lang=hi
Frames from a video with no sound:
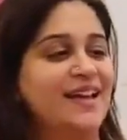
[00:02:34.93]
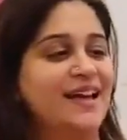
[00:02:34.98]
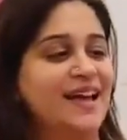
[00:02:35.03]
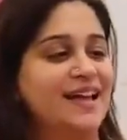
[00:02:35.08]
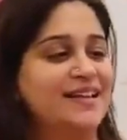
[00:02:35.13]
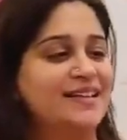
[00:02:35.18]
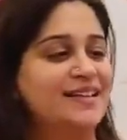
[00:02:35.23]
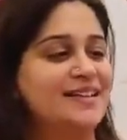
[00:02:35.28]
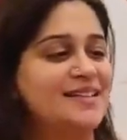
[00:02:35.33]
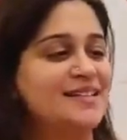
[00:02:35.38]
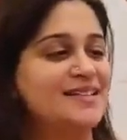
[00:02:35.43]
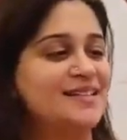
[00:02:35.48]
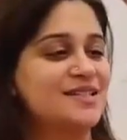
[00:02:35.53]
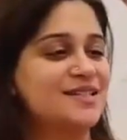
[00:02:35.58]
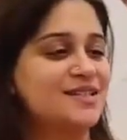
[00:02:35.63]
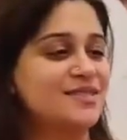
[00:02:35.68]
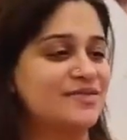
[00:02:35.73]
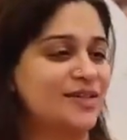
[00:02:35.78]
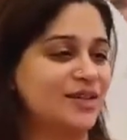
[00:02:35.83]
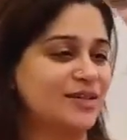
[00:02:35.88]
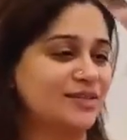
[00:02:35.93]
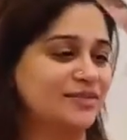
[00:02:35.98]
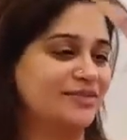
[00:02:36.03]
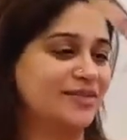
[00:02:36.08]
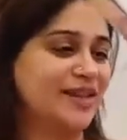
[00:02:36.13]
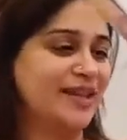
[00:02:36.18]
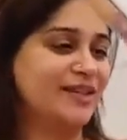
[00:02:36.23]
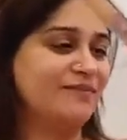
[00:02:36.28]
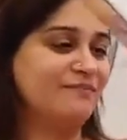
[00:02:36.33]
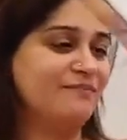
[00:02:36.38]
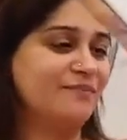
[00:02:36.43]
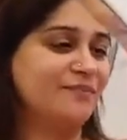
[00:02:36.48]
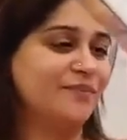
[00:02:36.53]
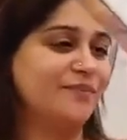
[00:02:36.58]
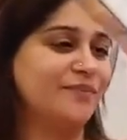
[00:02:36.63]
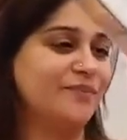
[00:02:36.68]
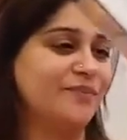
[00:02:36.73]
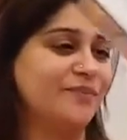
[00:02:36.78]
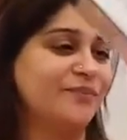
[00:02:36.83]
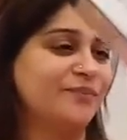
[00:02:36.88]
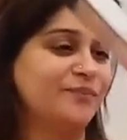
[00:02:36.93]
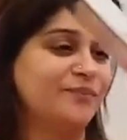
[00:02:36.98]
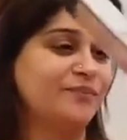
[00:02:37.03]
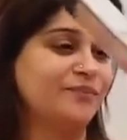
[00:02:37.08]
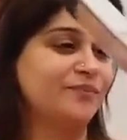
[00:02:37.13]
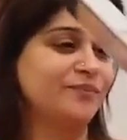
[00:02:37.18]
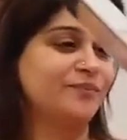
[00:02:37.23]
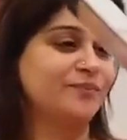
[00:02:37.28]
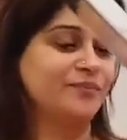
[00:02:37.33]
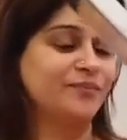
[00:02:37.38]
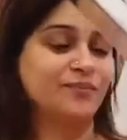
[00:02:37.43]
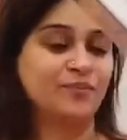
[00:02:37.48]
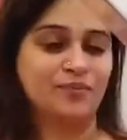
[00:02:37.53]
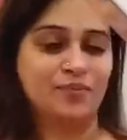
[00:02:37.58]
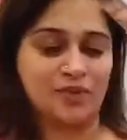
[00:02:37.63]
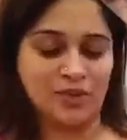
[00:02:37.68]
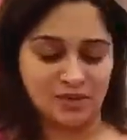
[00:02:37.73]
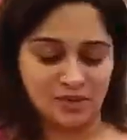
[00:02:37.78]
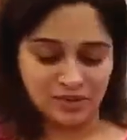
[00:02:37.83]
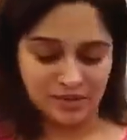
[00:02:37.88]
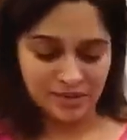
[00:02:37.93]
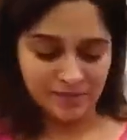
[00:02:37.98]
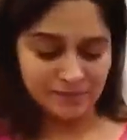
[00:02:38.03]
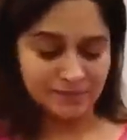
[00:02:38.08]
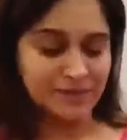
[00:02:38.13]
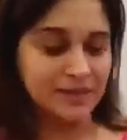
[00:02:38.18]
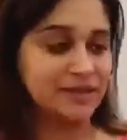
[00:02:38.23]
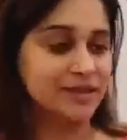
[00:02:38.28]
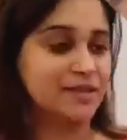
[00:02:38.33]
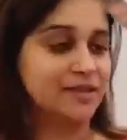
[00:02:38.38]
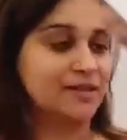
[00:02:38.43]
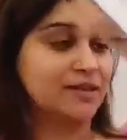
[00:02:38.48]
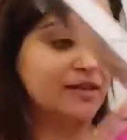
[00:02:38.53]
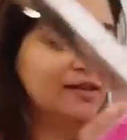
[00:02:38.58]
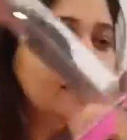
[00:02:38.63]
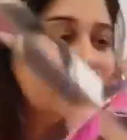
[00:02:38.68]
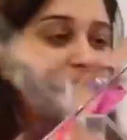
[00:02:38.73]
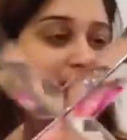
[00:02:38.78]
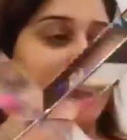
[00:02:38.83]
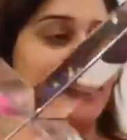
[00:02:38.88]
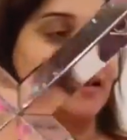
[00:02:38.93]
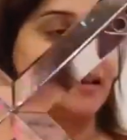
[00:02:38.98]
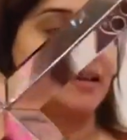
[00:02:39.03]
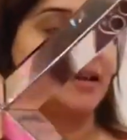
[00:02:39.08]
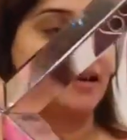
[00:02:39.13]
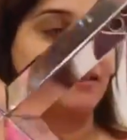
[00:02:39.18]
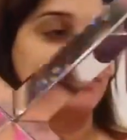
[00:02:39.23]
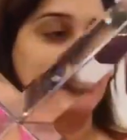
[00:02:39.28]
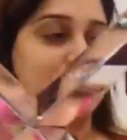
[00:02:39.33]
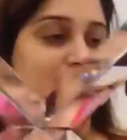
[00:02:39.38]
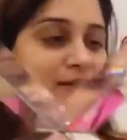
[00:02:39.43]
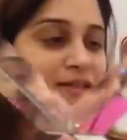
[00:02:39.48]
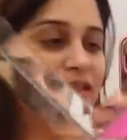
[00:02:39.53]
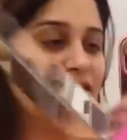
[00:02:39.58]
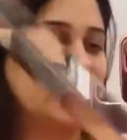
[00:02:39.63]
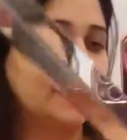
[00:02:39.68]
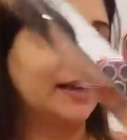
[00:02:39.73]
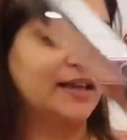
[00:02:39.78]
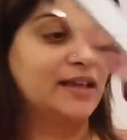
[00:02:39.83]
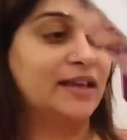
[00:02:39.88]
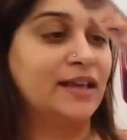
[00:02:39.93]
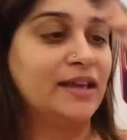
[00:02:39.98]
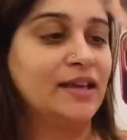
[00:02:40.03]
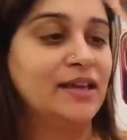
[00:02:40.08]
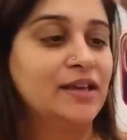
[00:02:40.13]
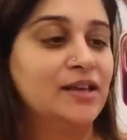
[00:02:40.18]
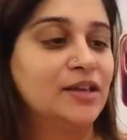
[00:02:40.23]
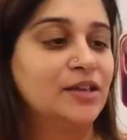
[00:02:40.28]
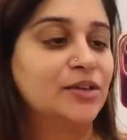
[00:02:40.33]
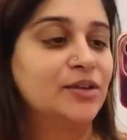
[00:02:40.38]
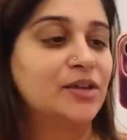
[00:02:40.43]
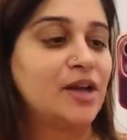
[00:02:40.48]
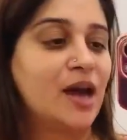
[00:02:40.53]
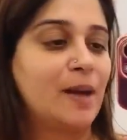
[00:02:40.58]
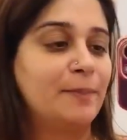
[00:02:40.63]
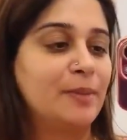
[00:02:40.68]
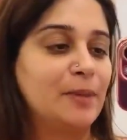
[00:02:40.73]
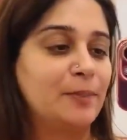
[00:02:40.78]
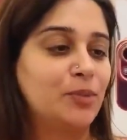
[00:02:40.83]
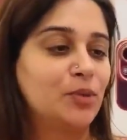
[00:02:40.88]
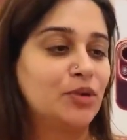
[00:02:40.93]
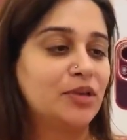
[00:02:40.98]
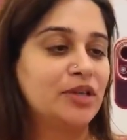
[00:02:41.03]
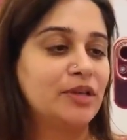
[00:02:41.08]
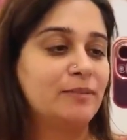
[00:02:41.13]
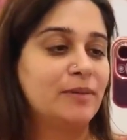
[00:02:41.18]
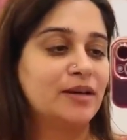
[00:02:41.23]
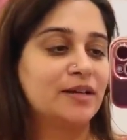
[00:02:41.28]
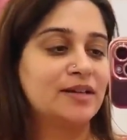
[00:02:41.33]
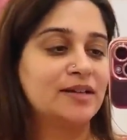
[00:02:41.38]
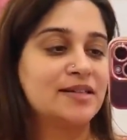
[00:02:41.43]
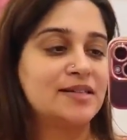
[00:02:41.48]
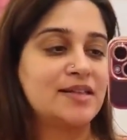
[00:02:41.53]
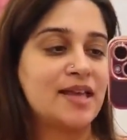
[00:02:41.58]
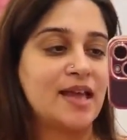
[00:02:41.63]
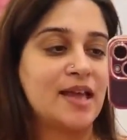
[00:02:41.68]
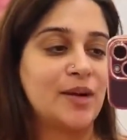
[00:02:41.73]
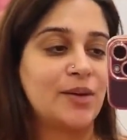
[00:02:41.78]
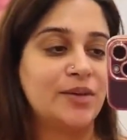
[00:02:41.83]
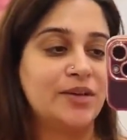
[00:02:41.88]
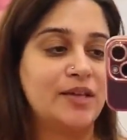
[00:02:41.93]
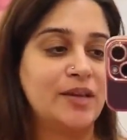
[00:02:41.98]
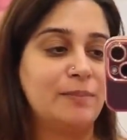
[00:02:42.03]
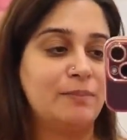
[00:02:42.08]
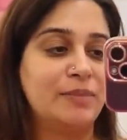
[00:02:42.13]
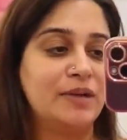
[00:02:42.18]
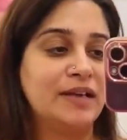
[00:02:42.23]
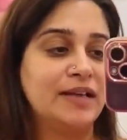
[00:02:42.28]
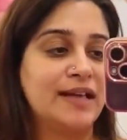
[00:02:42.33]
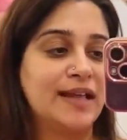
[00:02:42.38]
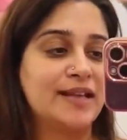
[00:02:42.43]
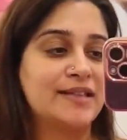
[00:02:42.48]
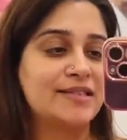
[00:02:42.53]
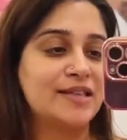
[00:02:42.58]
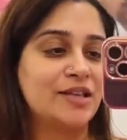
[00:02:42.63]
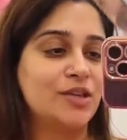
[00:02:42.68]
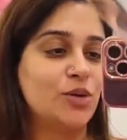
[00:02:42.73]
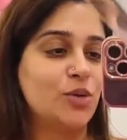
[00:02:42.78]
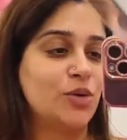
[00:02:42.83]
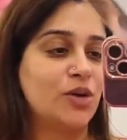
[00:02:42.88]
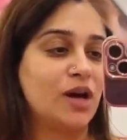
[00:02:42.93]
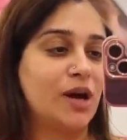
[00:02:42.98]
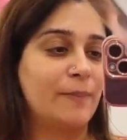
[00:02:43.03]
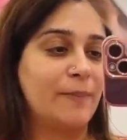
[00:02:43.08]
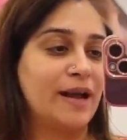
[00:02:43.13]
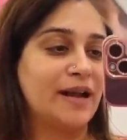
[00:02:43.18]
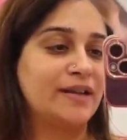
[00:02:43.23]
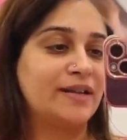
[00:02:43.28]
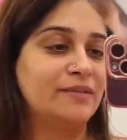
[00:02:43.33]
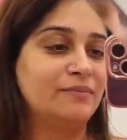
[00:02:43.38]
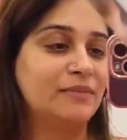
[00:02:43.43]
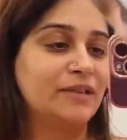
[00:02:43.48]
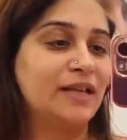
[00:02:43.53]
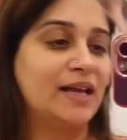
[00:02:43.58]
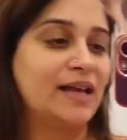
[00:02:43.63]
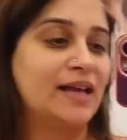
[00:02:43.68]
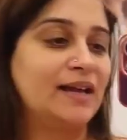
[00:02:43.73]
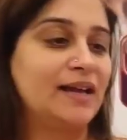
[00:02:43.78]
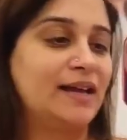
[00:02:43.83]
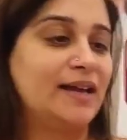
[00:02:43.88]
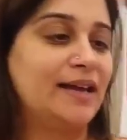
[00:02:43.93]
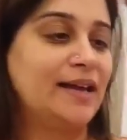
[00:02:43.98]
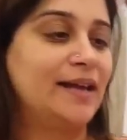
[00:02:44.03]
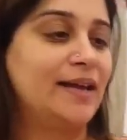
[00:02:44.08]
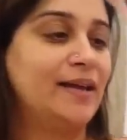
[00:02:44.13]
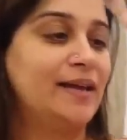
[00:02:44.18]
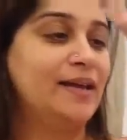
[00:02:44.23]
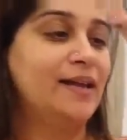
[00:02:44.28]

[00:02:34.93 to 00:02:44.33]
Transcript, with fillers: एंड दिस इज वन ऑफ देम और आप अगर नेक का वर्क देखेंगे तो यहाँ पे पोटली बटन्स है और ये पिंटेक्स से योग का पैटर्न बनाया है